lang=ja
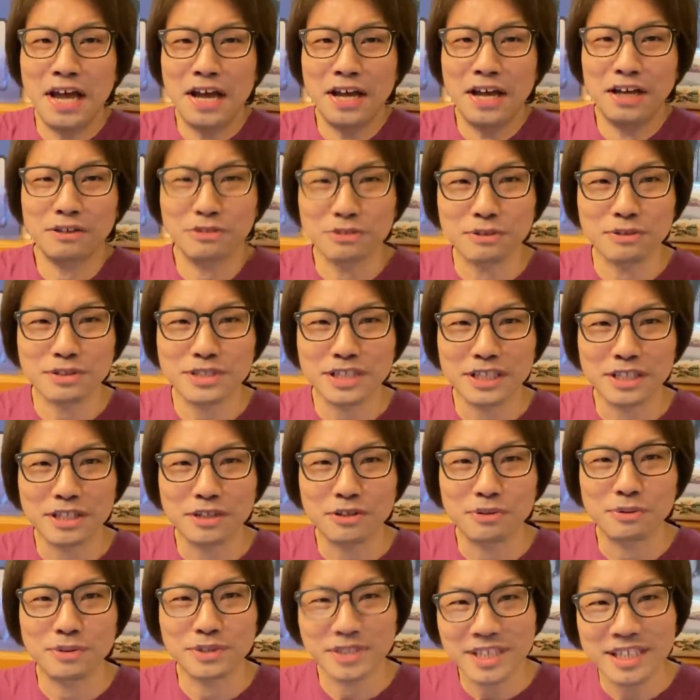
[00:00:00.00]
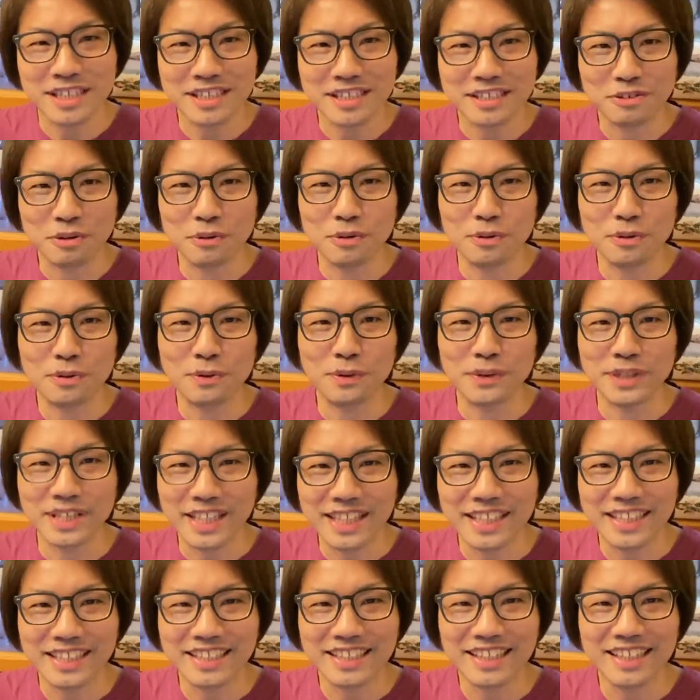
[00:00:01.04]
国尾チャンネルの方ぜひ登録をいた
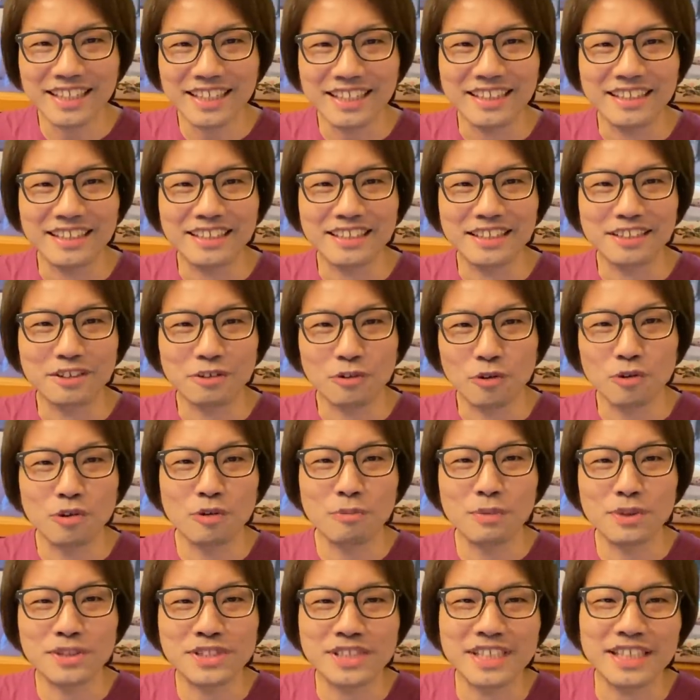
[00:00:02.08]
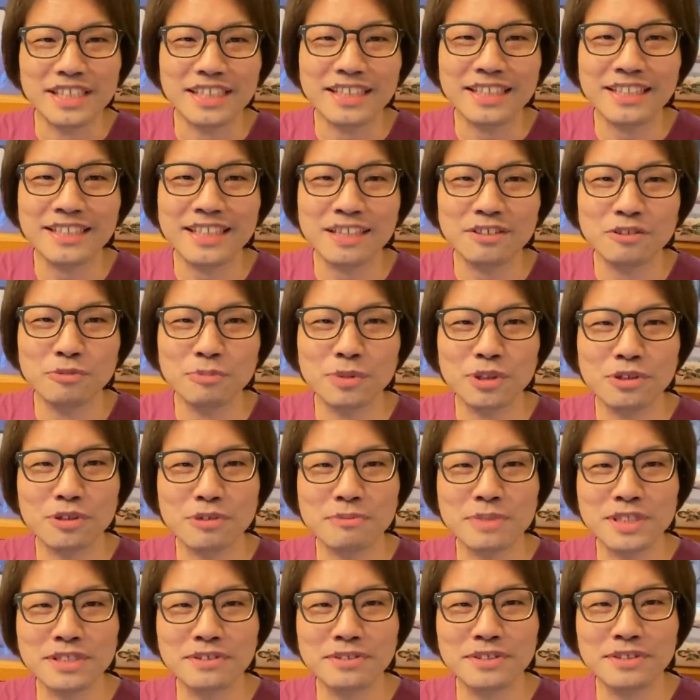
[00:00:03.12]
だいて、えー、と今後もお付き合いいただきたいと思っており
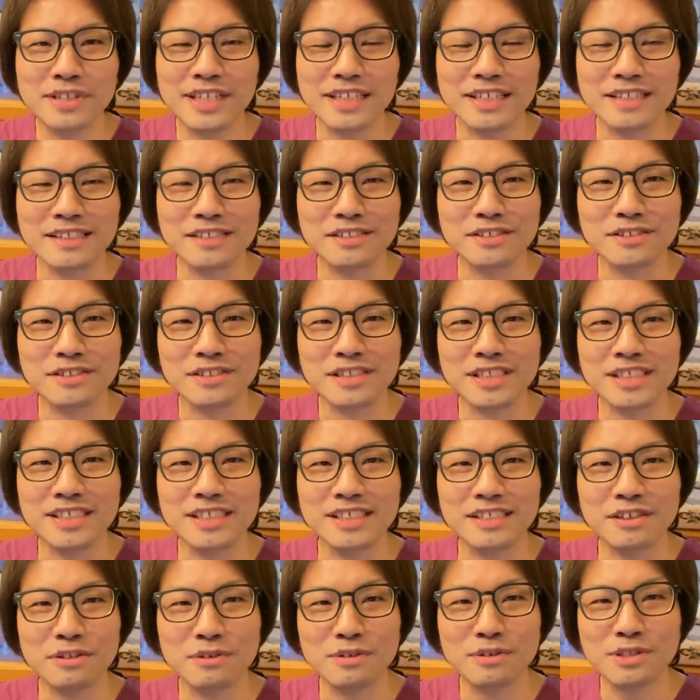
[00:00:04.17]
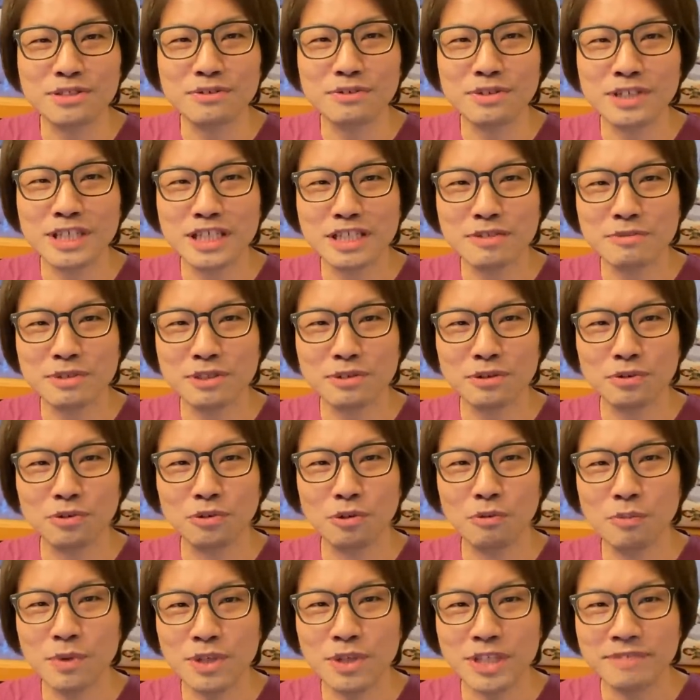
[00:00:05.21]
ますので、引き続きよろしくお願いしますと
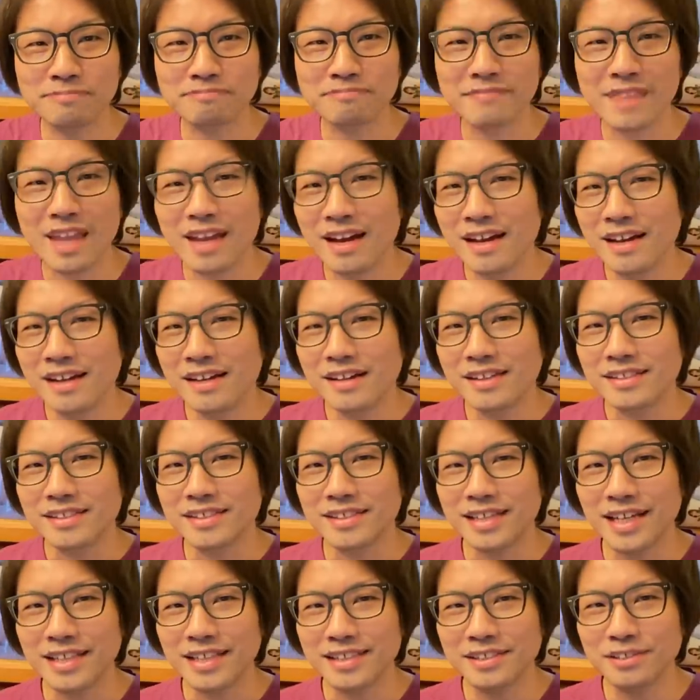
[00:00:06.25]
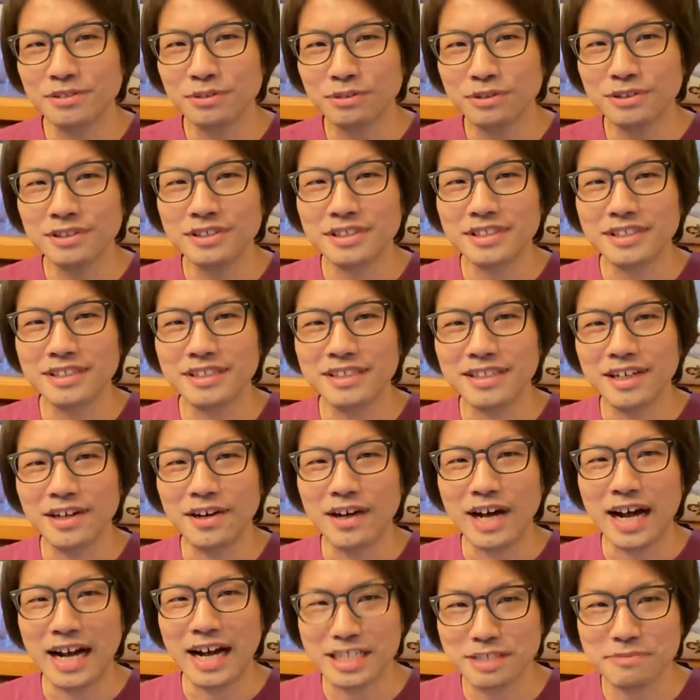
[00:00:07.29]
ともに、早速
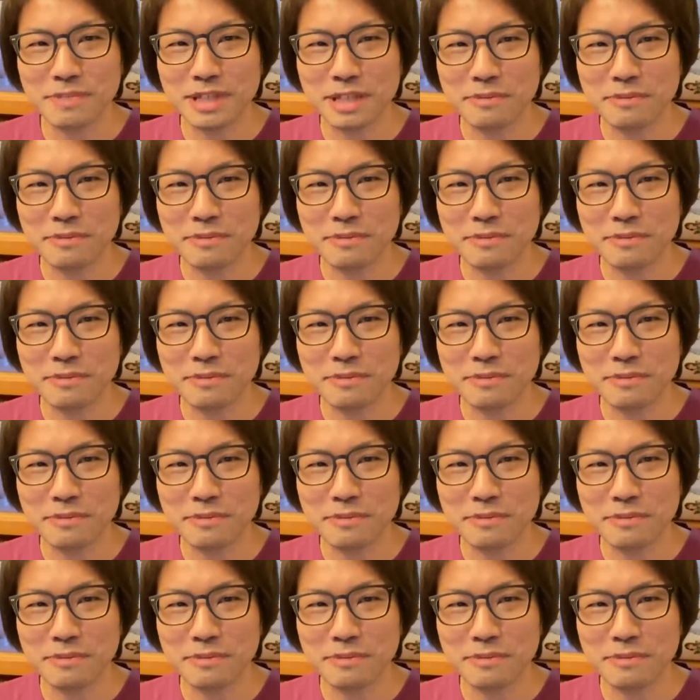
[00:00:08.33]
始めて